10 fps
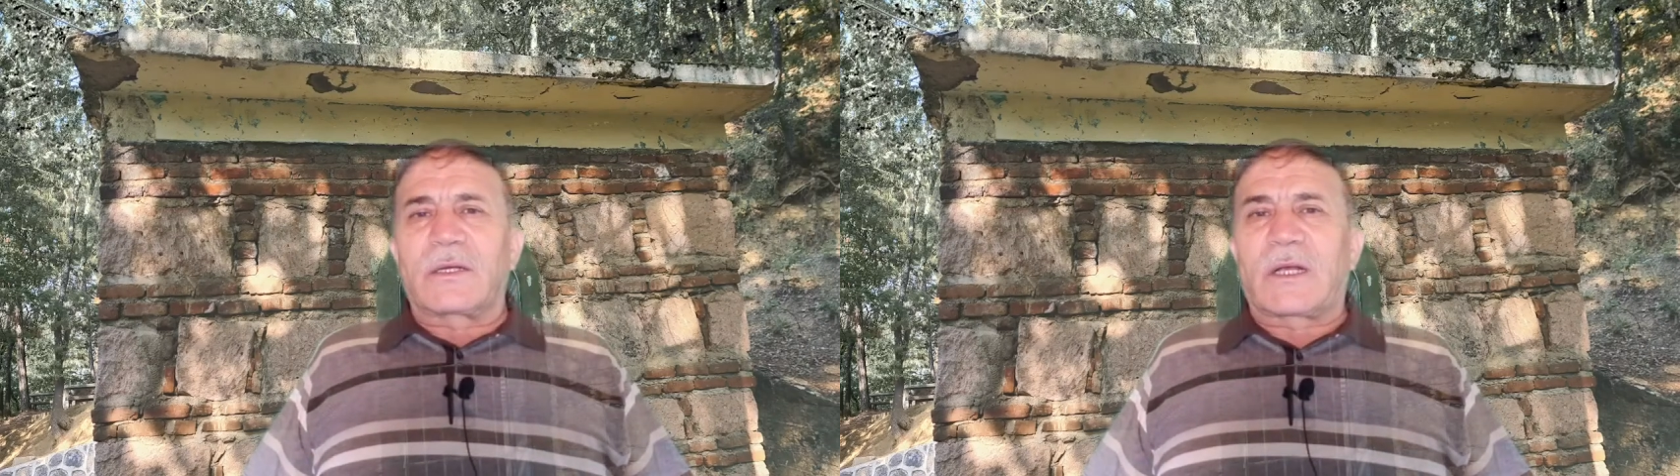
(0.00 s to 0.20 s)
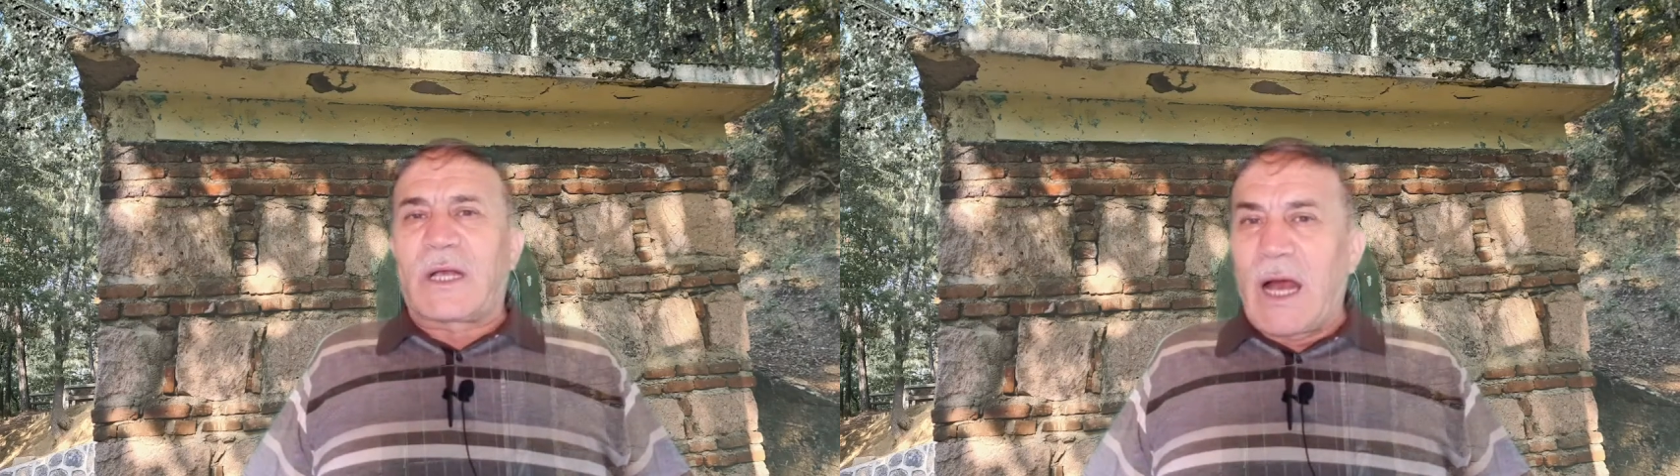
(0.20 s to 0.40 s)

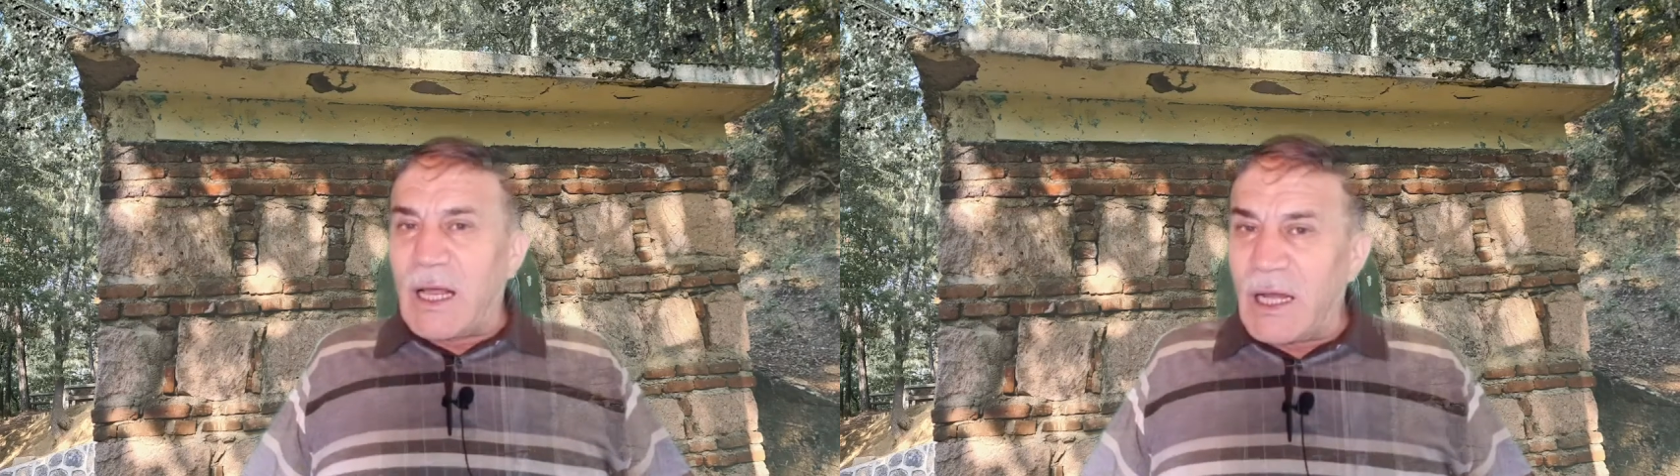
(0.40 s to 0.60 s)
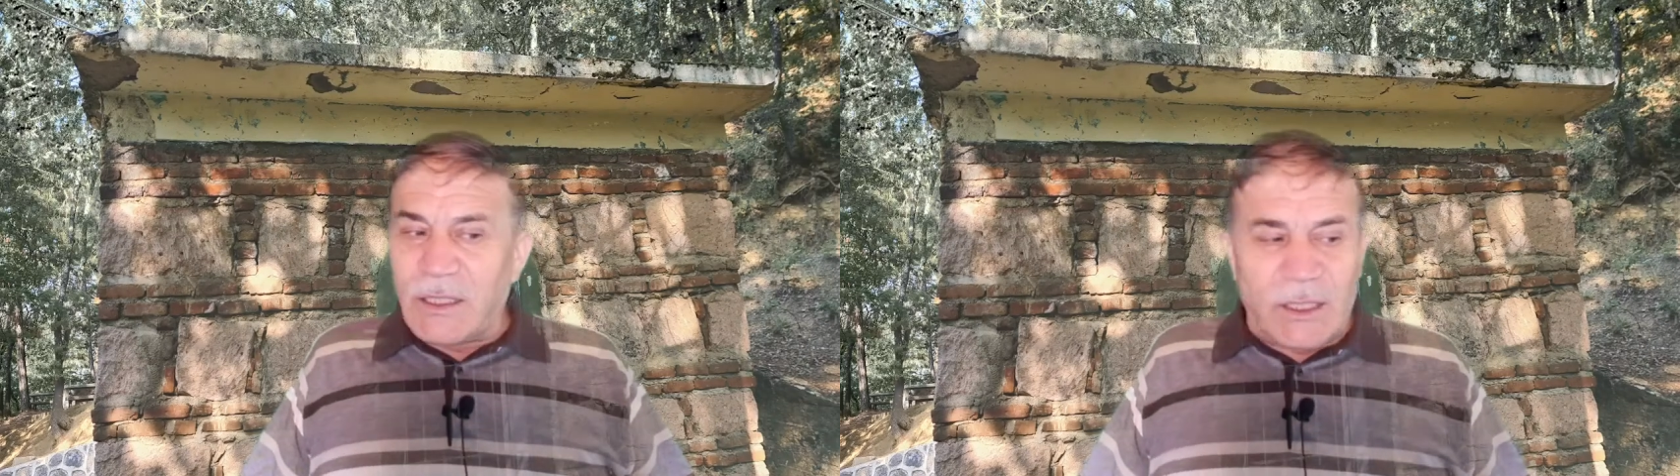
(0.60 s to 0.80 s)

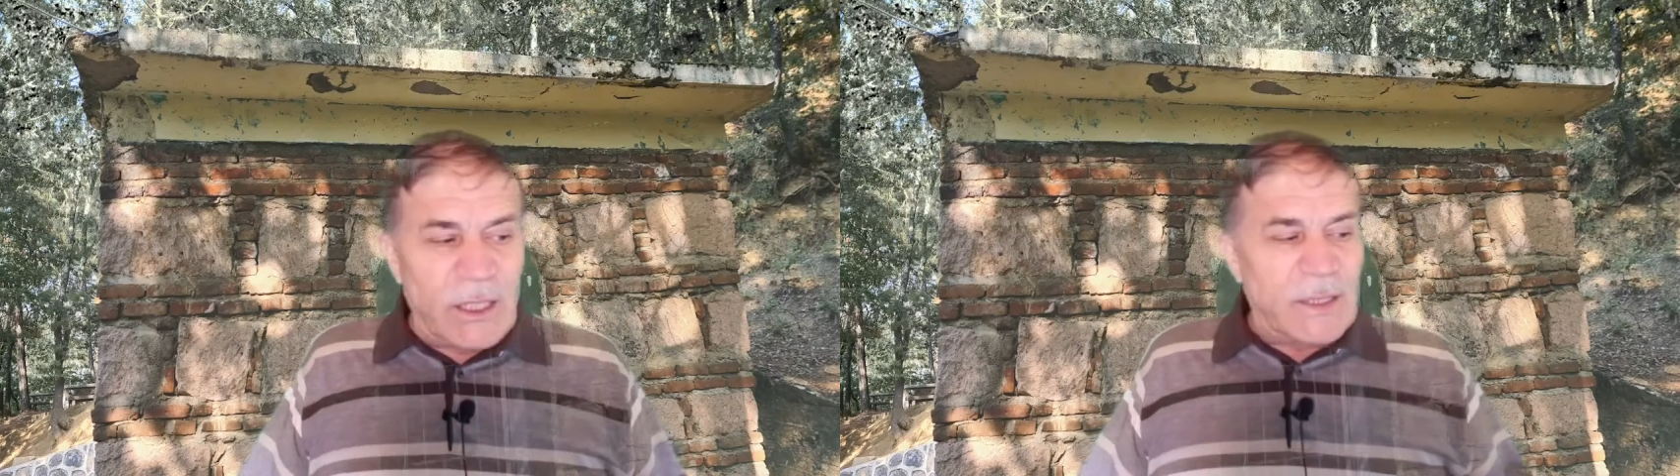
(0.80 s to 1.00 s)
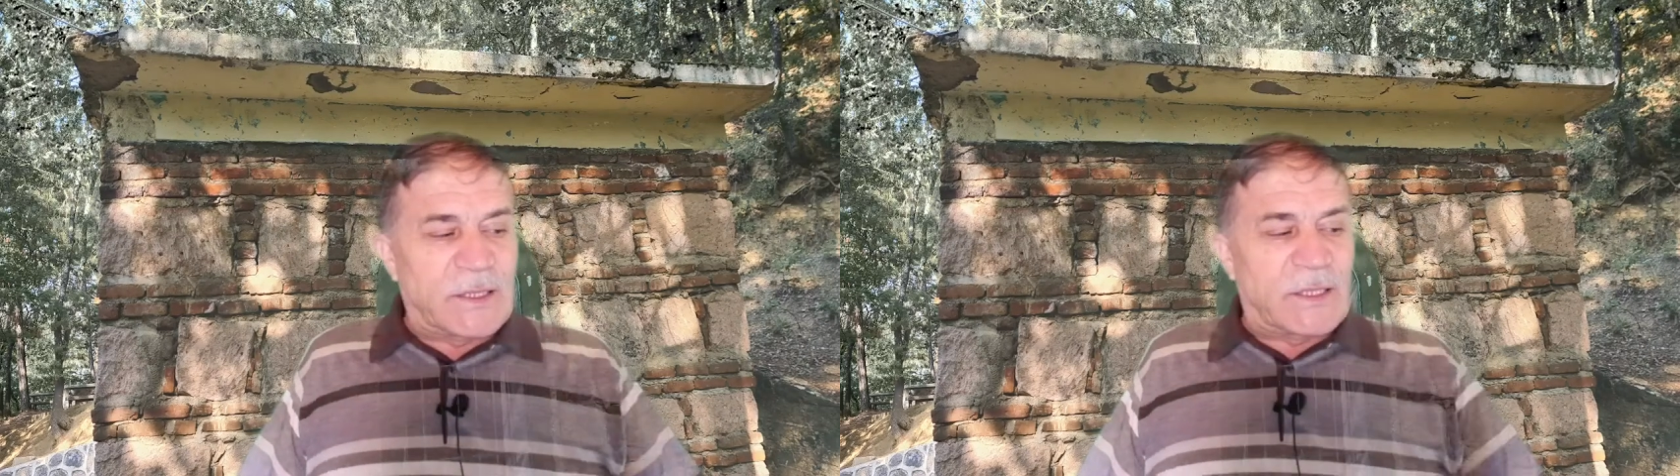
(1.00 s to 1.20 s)

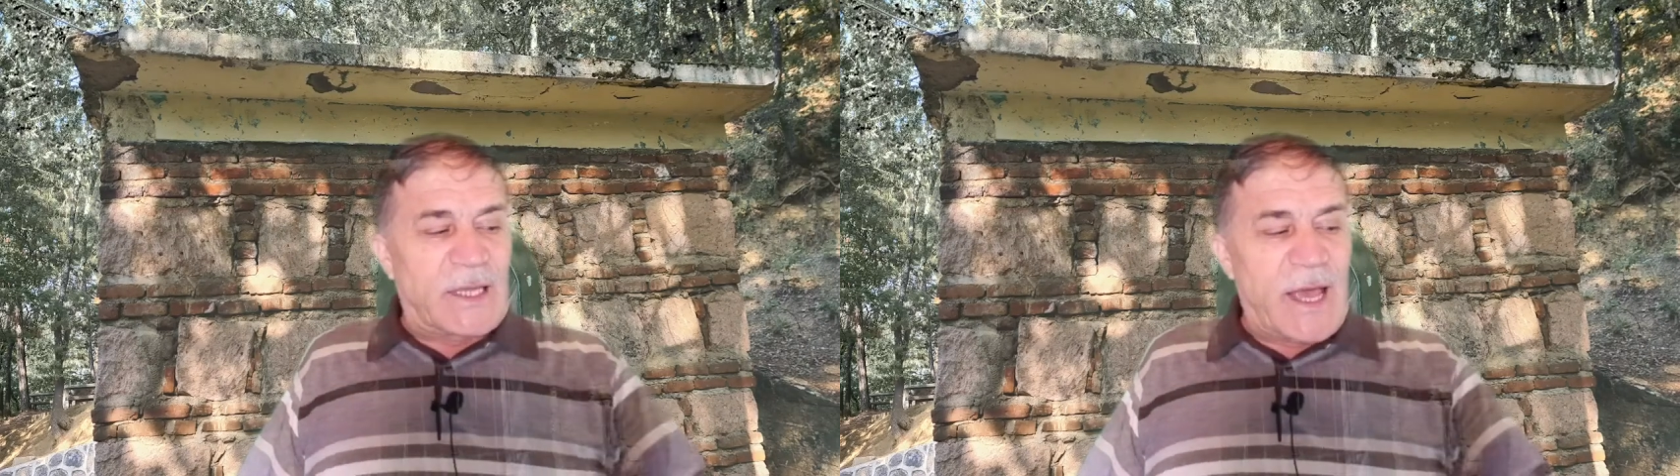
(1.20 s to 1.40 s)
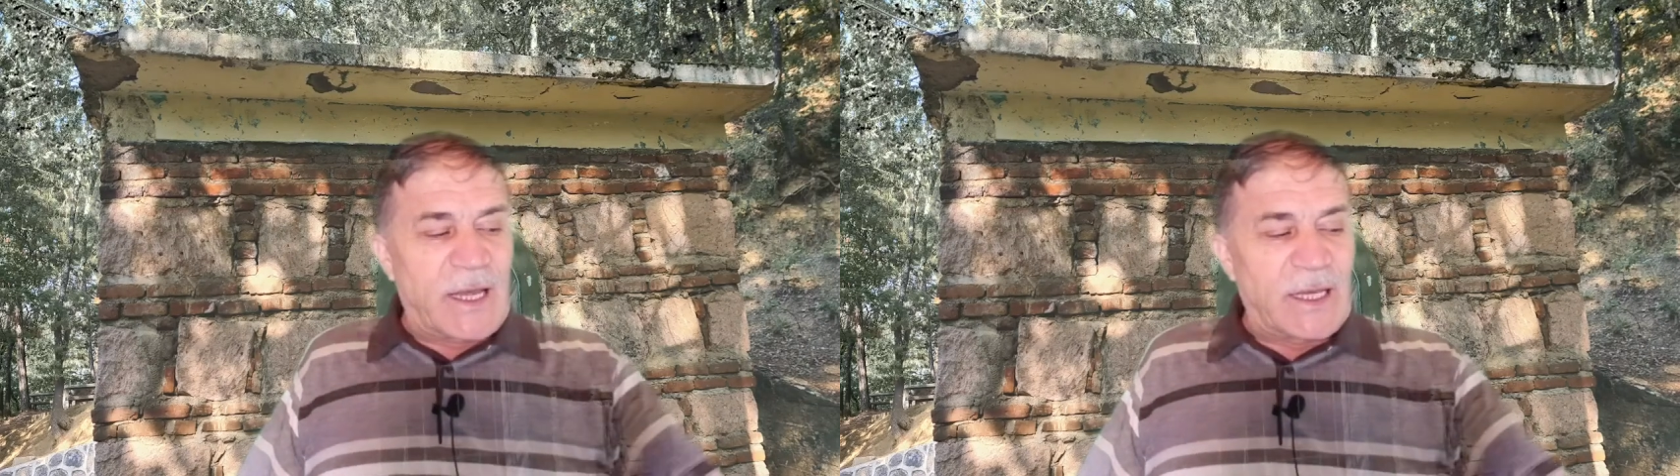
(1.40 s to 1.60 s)
garanti
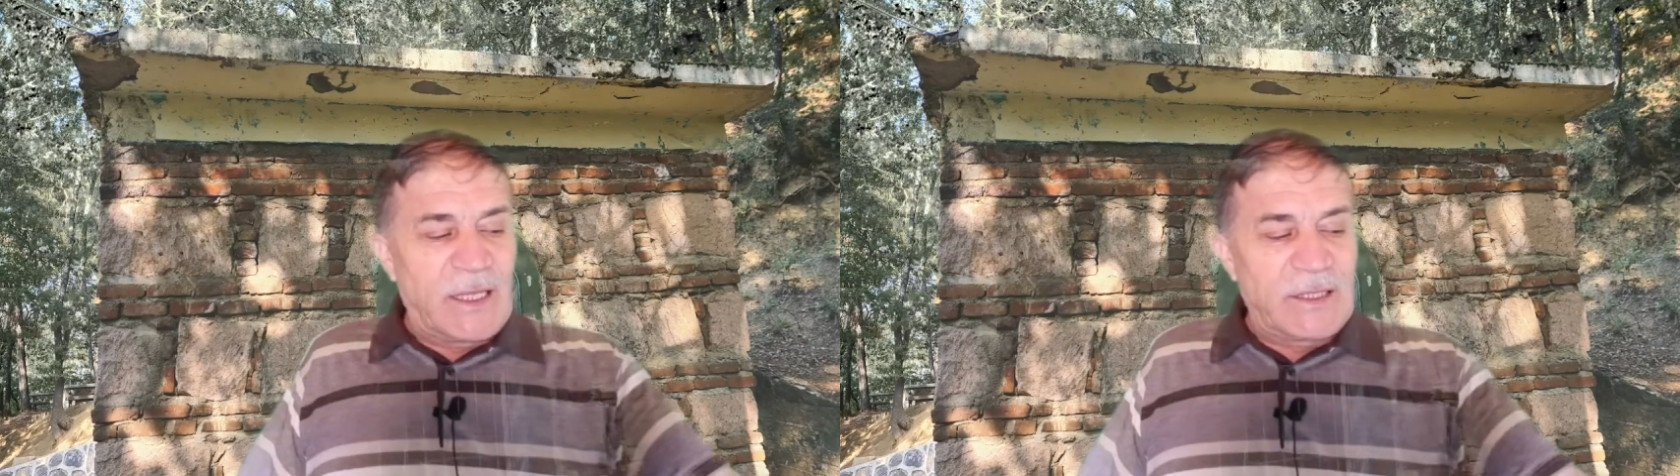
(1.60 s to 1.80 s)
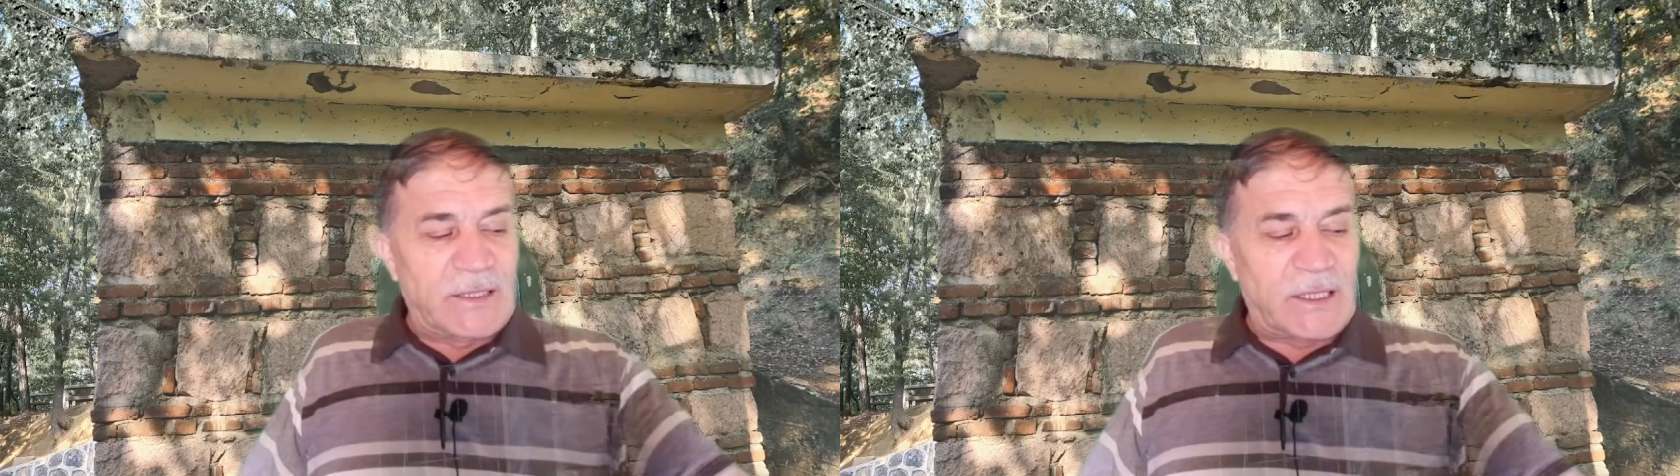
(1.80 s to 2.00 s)
isteyen
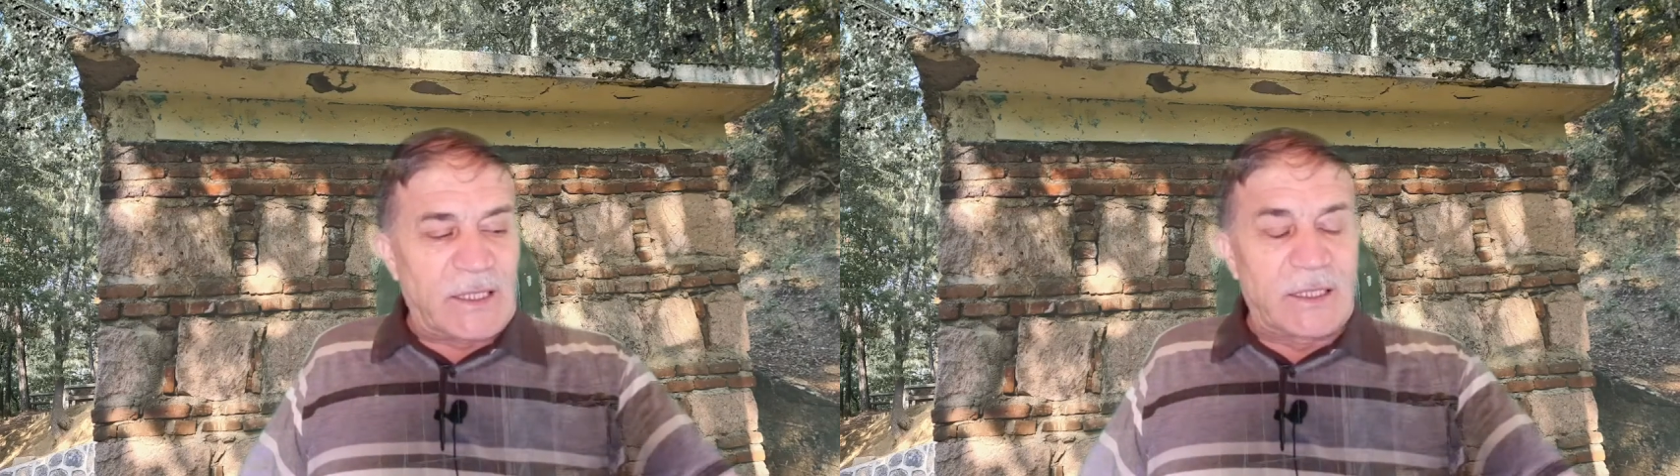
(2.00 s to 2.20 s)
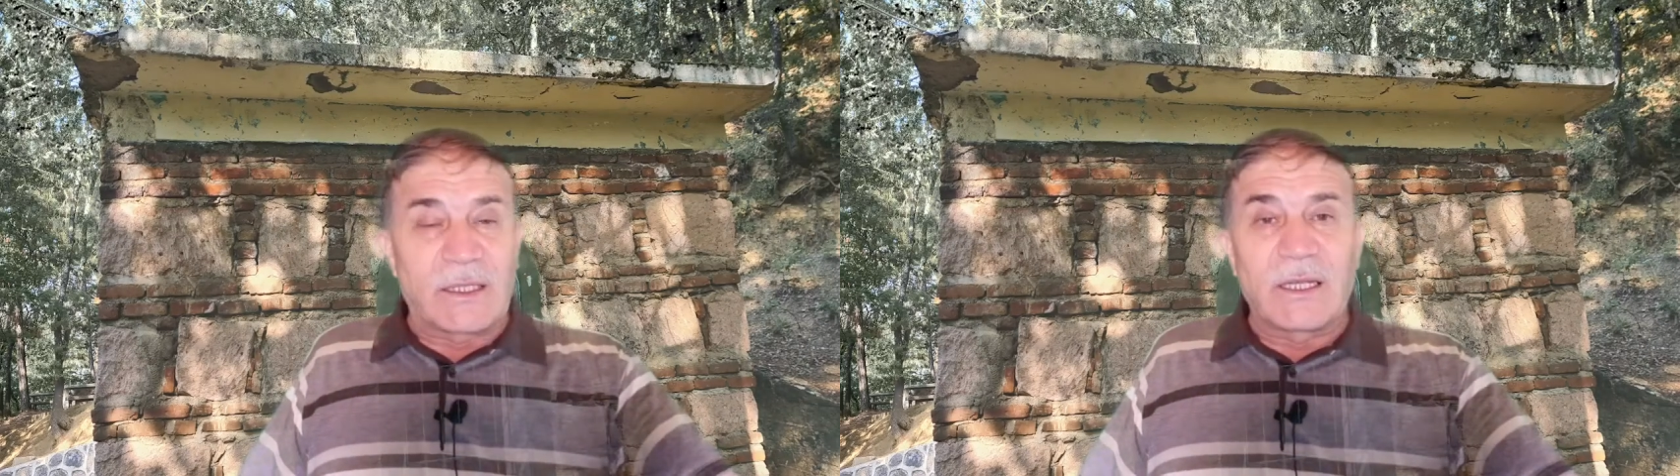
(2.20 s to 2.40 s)

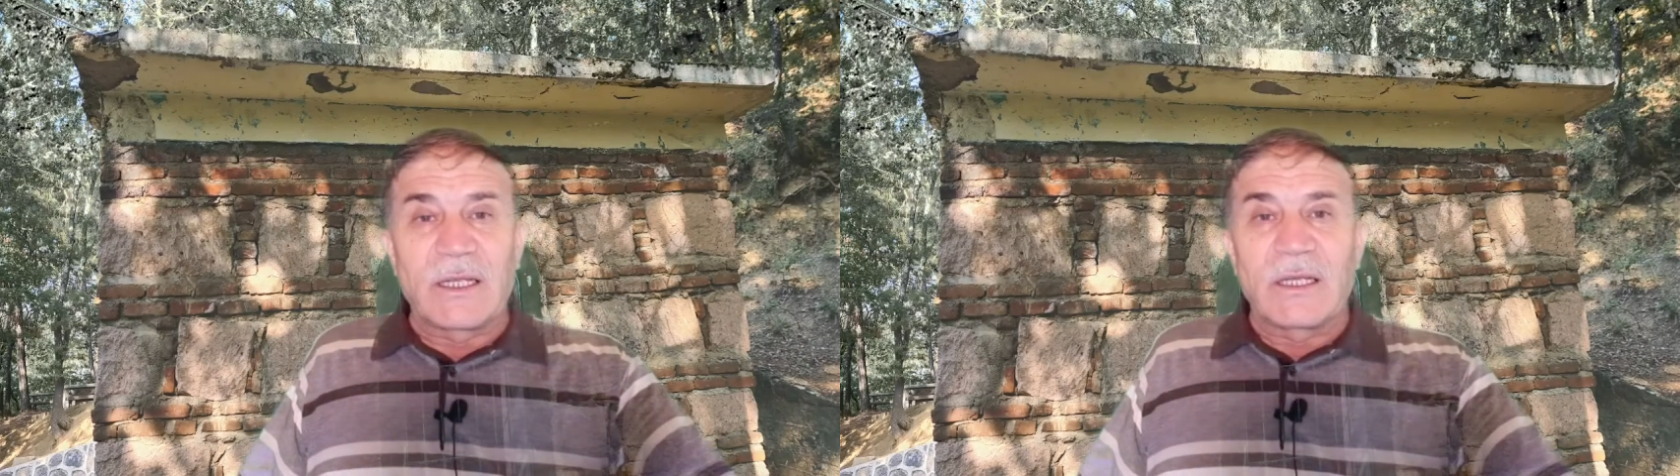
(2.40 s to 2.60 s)
insanın